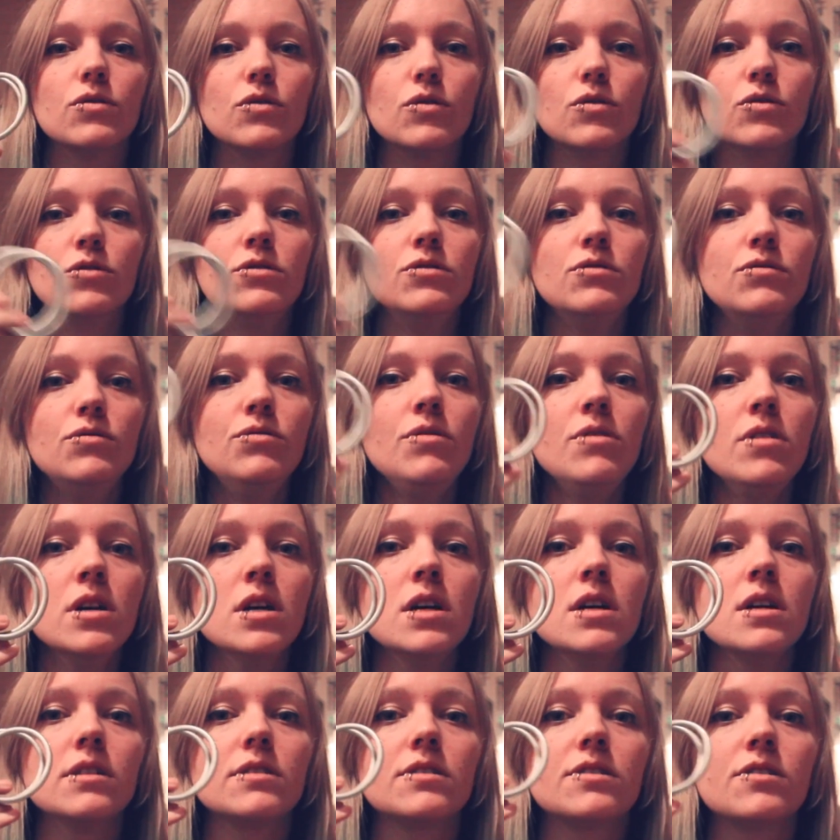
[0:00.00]
Und nun
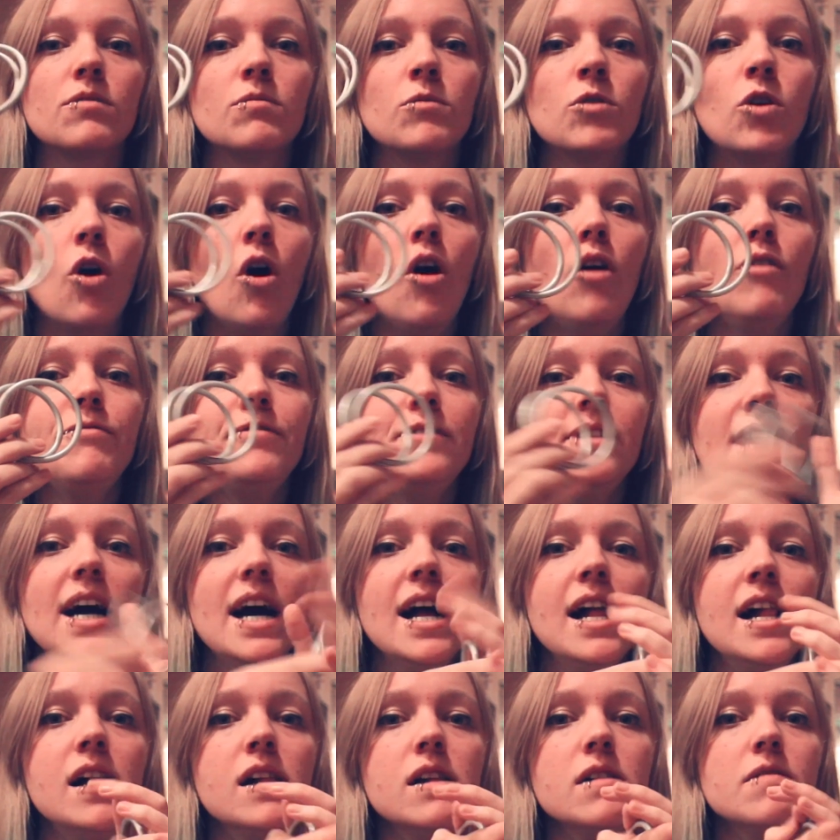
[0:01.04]
zum Grand
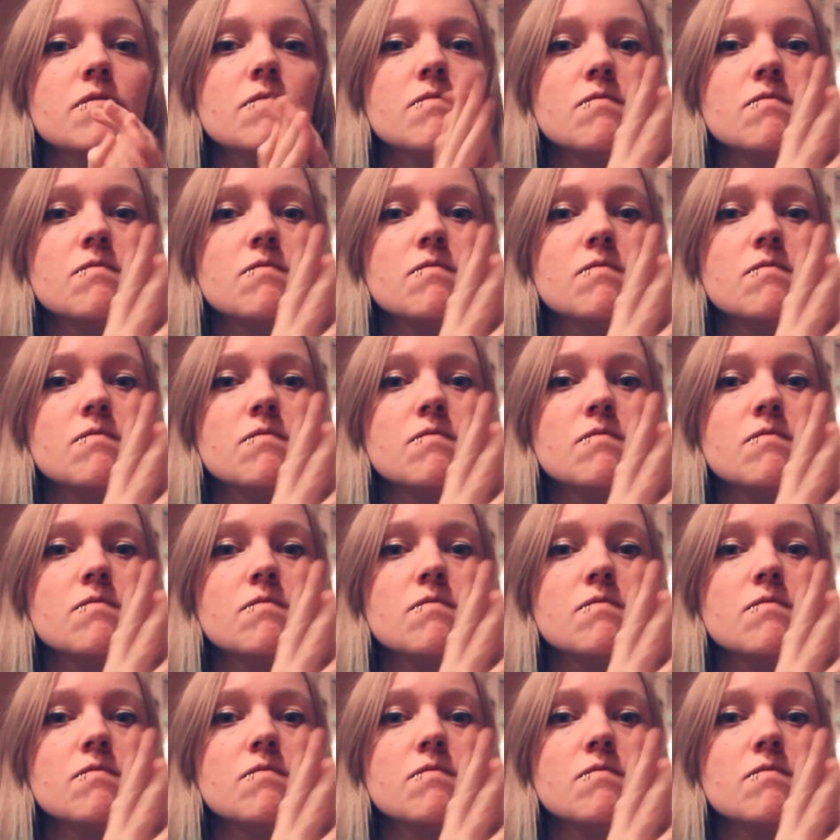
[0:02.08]
Final.